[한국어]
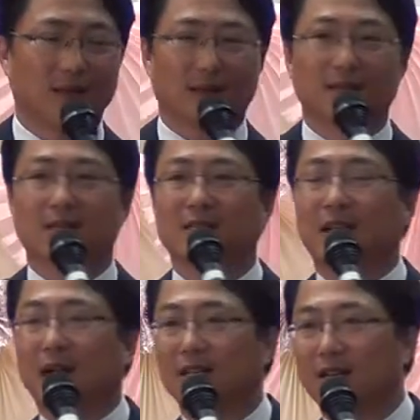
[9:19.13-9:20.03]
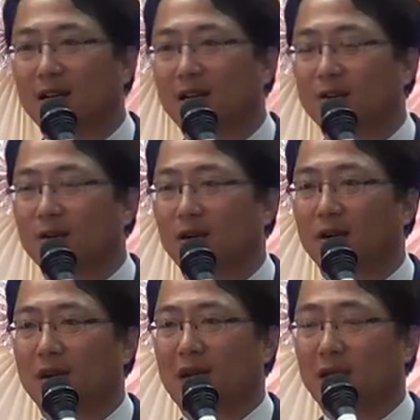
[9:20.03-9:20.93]
근데 그게 아니다라는 거예요.
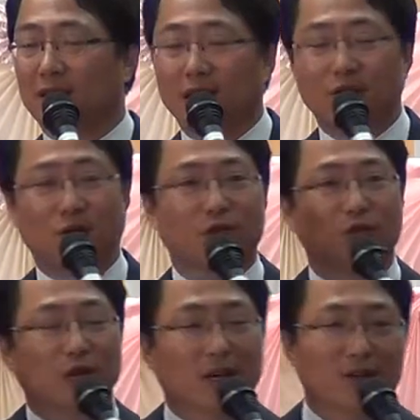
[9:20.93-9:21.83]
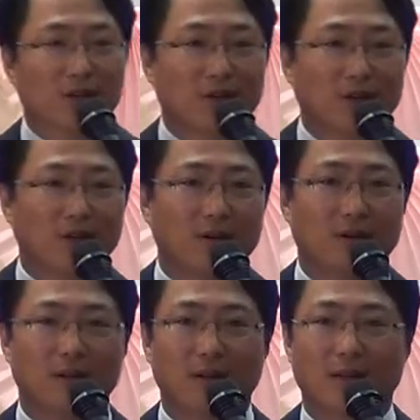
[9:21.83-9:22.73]
내 뒤에는 누가 계셨어요?
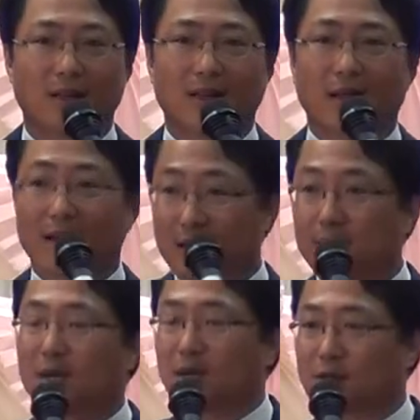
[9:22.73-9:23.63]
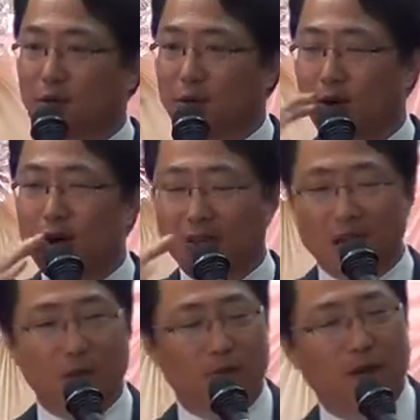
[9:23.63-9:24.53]
하나님이 계셨고
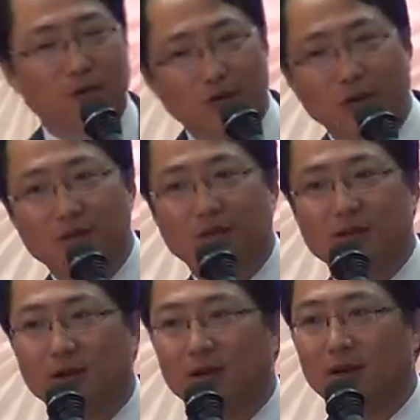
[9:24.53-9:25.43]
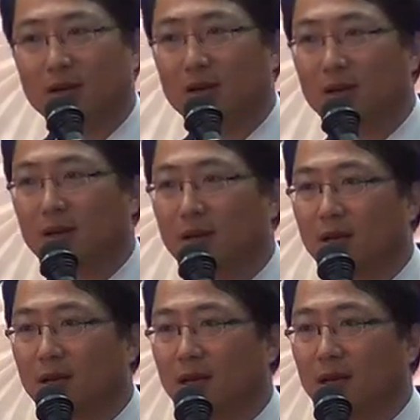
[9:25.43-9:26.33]
내 옆에는 누가 있었어요?
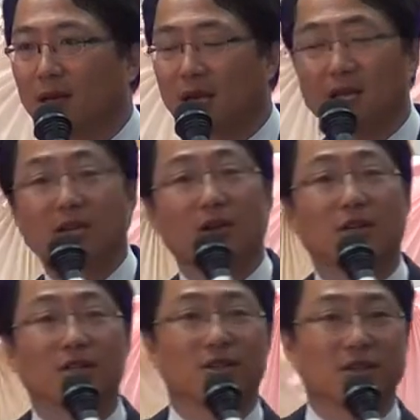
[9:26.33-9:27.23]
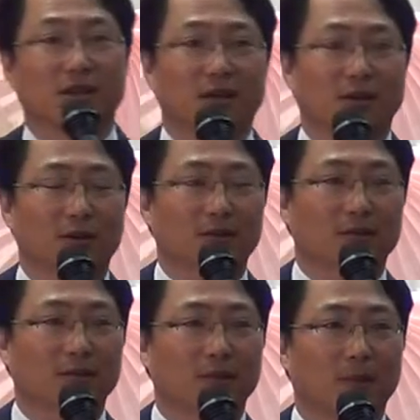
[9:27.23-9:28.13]
인디언이 있었잖아요.
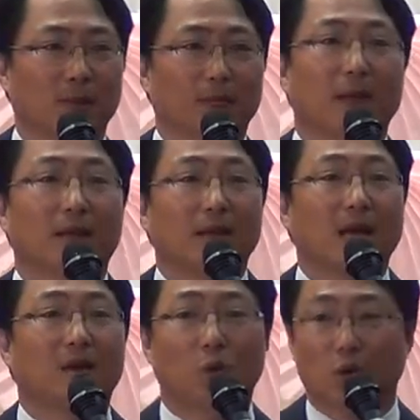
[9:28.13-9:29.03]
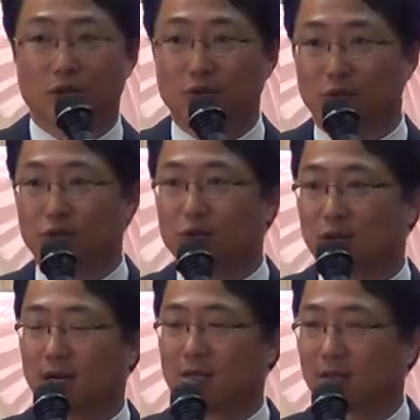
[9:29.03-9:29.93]
날 도와준
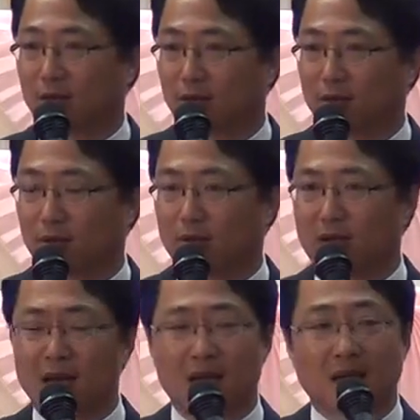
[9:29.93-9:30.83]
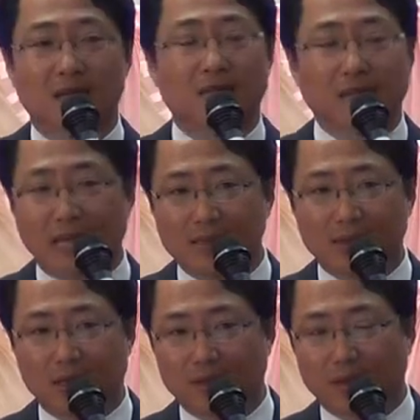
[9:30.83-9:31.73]
누군가가 있었다고요. 그래서 땡스
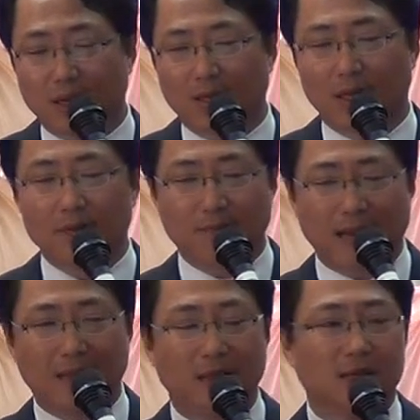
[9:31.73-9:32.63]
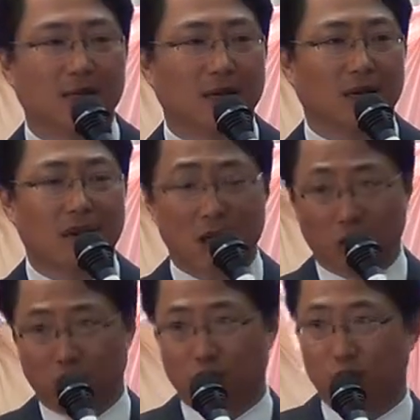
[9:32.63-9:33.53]
기분데이 때는 반드시
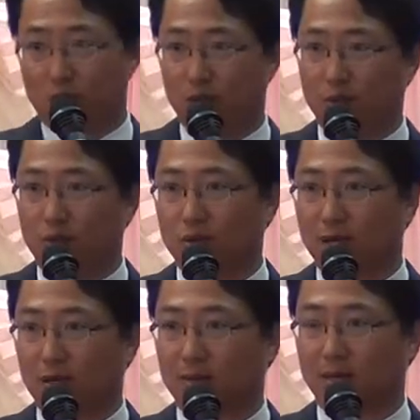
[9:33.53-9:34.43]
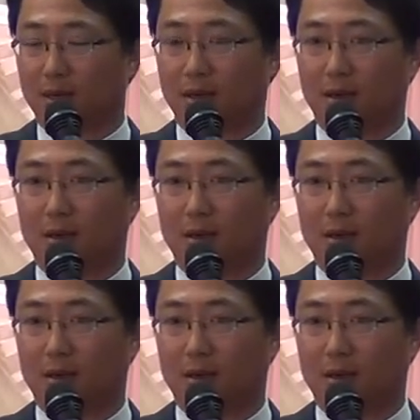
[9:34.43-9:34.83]
주변을 보는 날입니다.